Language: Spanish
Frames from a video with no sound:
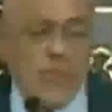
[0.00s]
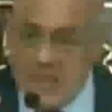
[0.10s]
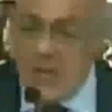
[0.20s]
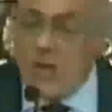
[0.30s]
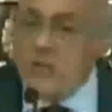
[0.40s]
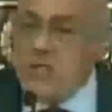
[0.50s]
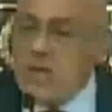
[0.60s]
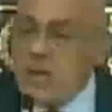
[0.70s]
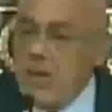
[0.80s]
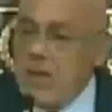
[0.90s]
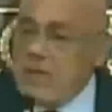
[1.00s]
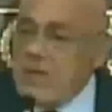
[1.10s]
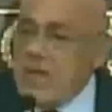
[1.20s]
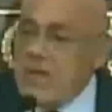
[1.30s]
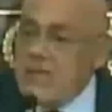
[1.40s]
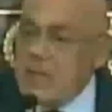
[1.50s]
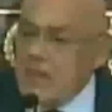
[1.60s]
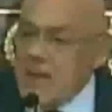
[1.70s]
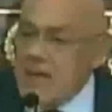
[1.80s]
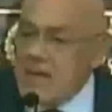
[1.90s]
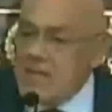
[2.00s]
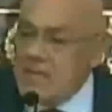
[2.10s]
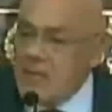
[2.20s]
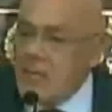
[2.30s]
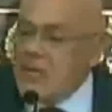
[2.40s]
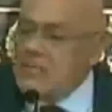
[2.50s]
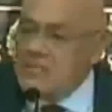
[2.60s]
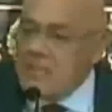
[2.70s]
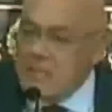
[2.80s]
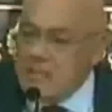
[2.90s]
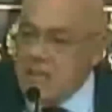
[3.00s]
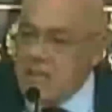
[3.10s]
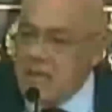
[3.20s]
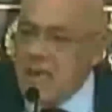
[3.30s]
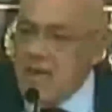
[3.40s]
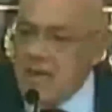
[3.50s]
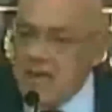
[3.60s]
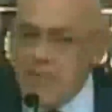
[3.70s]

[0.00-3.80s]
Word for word: Escuche bien lo que les voy a decir. La Asamblea Nacional